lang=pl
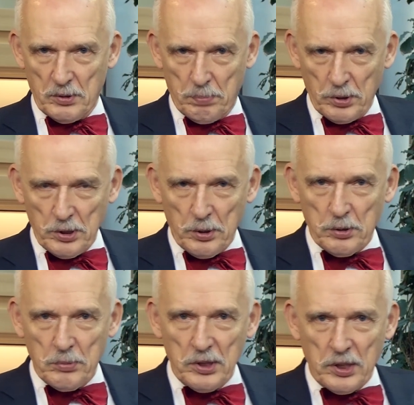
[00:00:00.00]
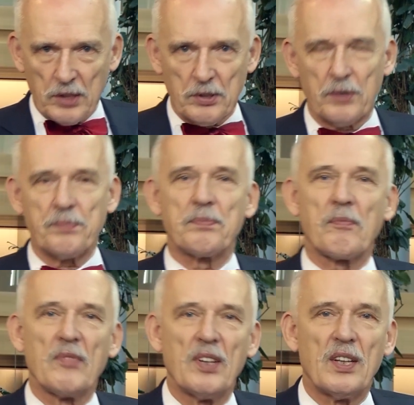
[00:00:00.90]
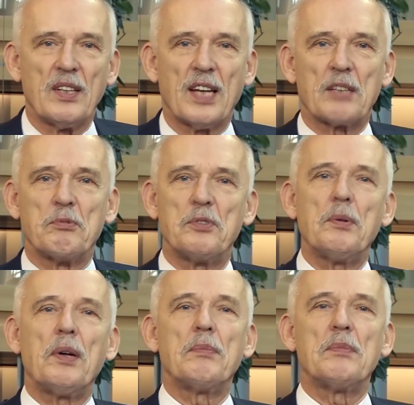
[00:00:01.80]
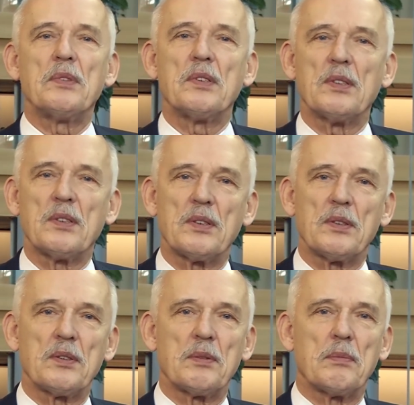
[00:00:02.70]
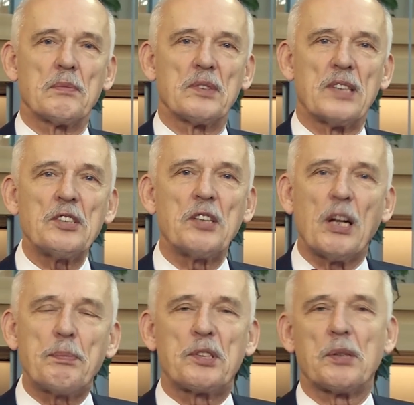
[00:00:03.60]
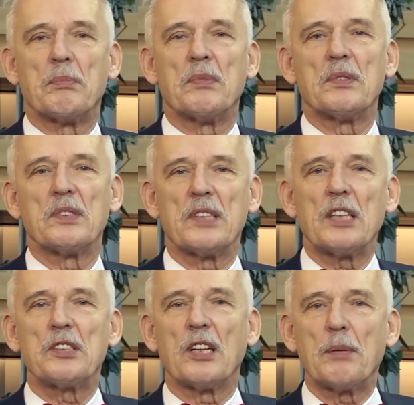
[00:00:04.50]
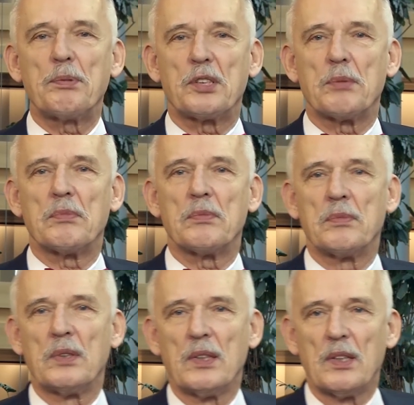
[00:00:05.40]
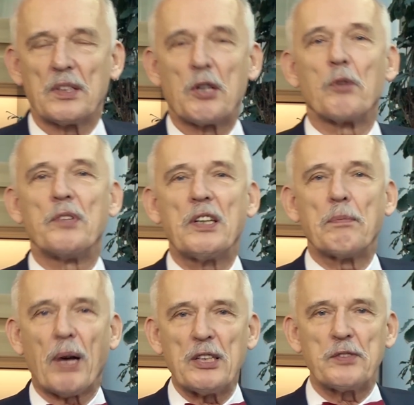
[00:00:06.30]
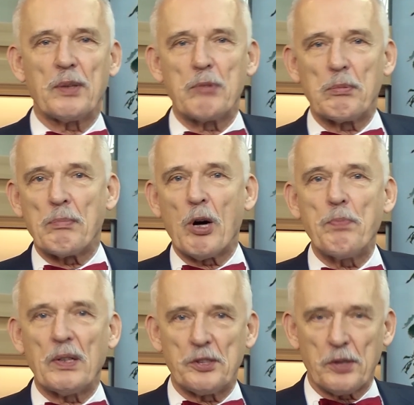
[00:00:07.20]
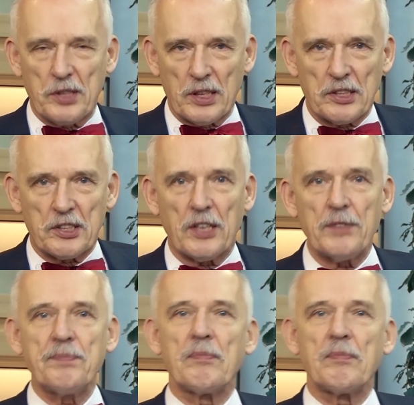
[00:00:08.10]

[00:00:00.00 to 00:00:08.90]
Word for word: proszę zrozumieć jedno. Jak mówiłem, y, znacznie lepszym, znacznie lepszym kierownikiem państwa byłaby małpa niż socjalista.